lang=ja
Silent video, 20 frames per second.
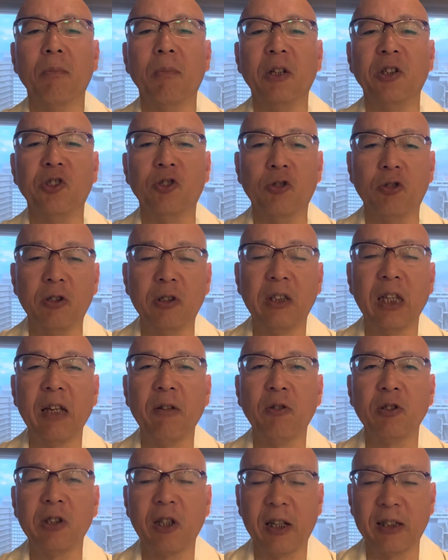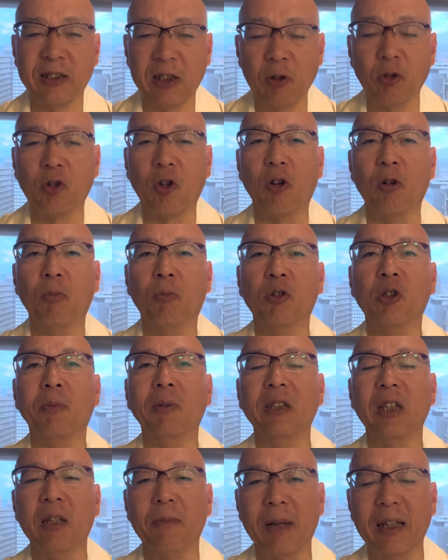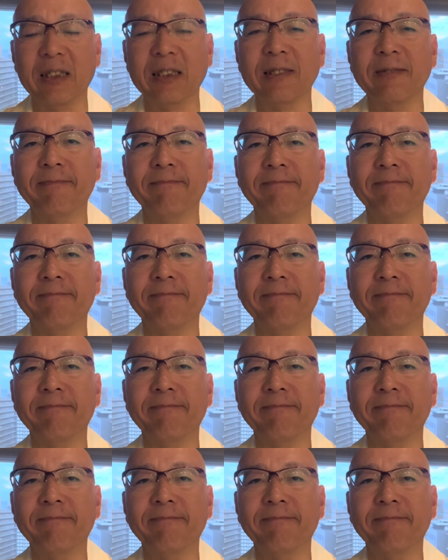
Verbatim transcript: 出廷をせよと求めています